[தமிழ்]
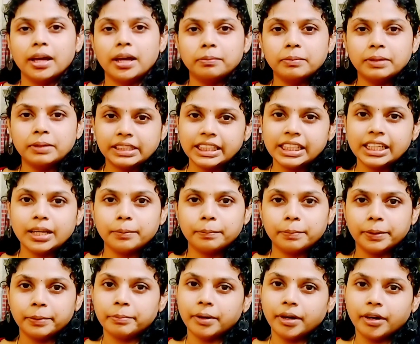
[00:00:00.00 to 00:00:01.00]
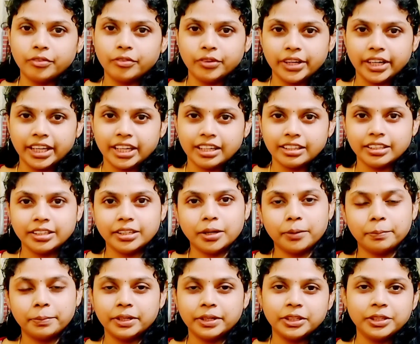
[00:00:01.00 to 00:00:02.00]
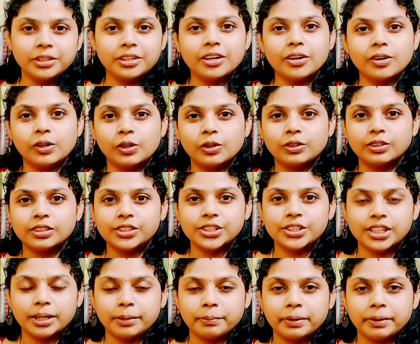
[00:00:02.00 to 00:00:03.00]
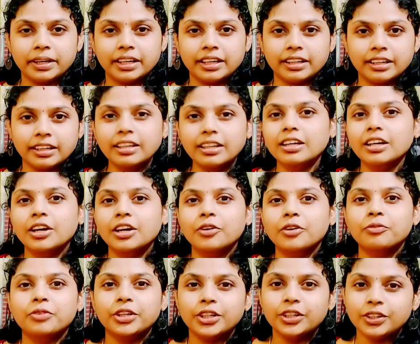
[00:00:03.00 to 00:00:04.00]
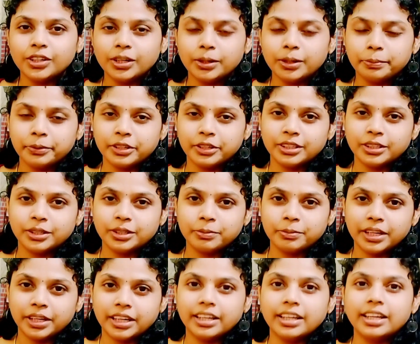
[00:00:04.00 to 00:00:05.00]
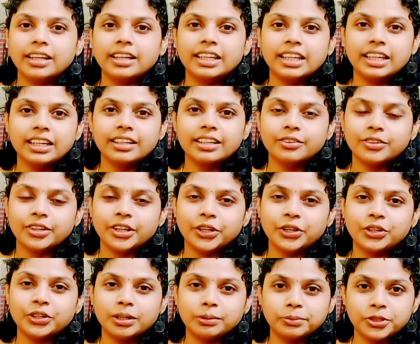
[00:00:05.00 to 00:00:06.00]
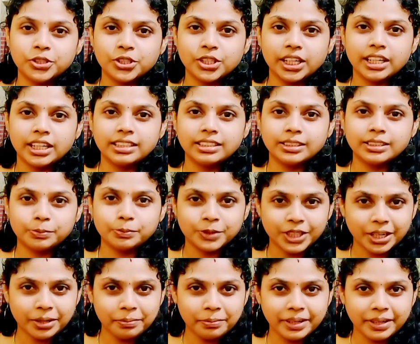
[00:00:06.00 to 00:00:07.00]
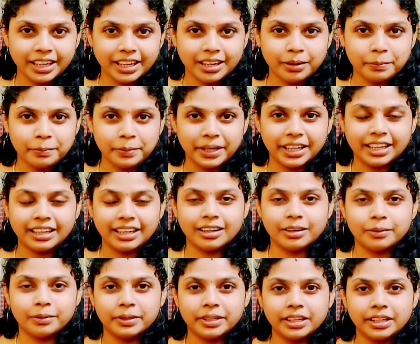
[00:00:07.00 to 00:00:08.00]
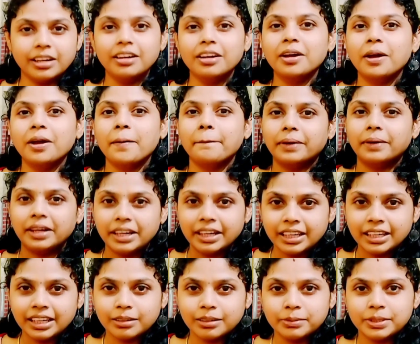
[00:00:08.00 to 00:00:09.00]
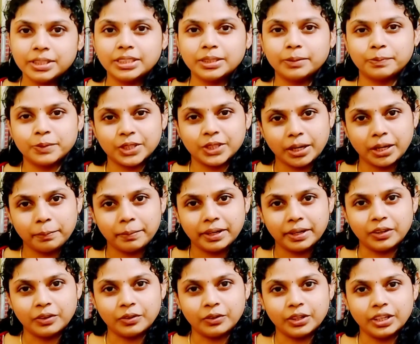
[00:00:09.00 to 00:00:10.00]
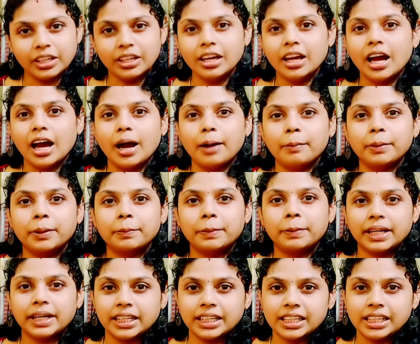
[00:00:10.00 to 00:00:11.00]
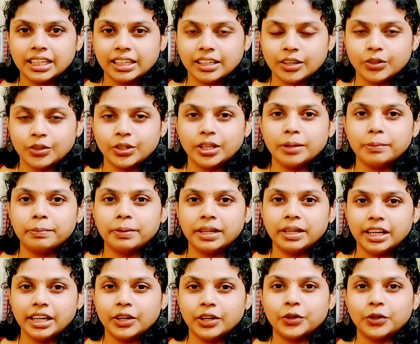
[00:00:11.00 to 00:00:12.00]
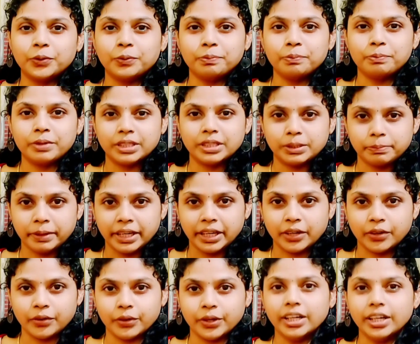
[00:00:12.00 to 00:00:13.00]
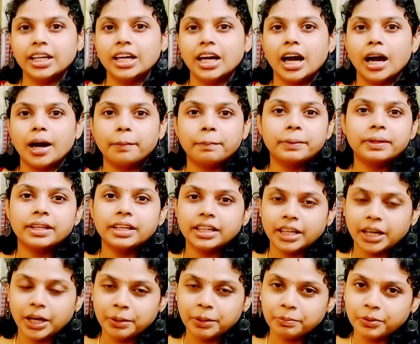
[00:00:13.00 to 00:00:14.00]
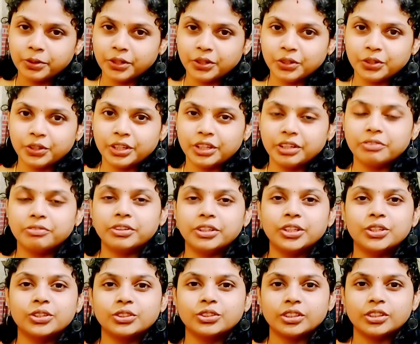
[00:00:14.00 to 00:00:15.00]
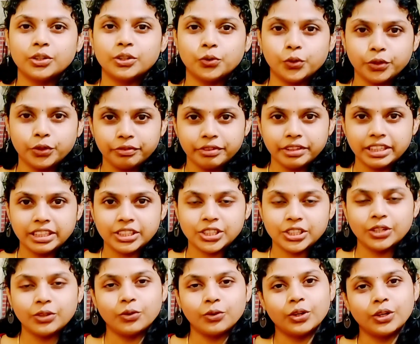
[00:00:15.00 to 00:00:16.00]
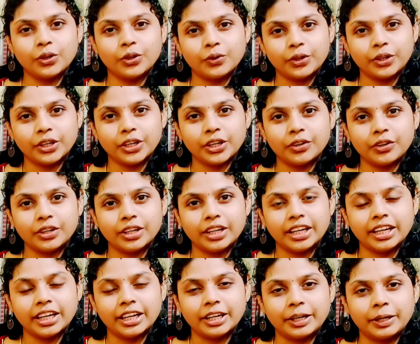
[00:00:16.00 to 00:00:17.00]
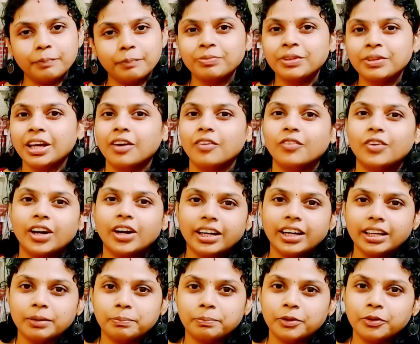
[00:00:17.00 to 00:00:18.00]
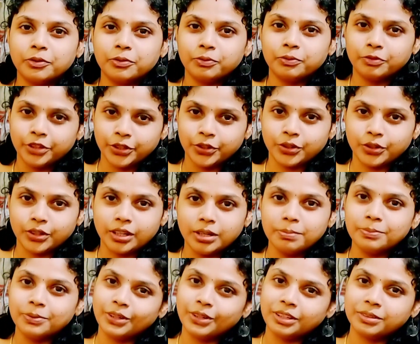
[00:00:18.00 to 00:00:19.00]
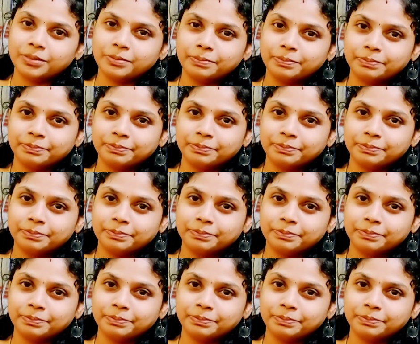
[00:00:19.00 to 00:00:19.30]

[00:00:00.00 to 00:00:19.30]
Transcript: மிக்சியில் எப்படி மாவு அரைக்கிறது அப்படின்றதையும் நான் உங்கள் கூட ஷேர் பண்ணிக்கிறேன் வீடியோ வீடியோக்குள்ளே போகிறதுக்கு முன்னாடி நீங்க இது வரைக்கும் நம்ம சேனலை சப்ஸ்கிரைப் பண்ணிக்காம இருக்கீங்க அப்படின்னா மறக்காம சப்ஸ்கிரைப் பண்ணிக்கோங்க அப்படியே பக்கத்துல இருக்கக்கூடிய பெல் ஐக்கானையும் ப்ரெஸ் பண்ணிக்கோங்க அப்போ நான் போடக்கூடிய வீடியோஸோட நோட்டிபிகேஷன் உங்களுக்கு உடனே உடனே கிடைக்கும் வாங்க இப்போ வீடியோக்குள்ள போகலாம்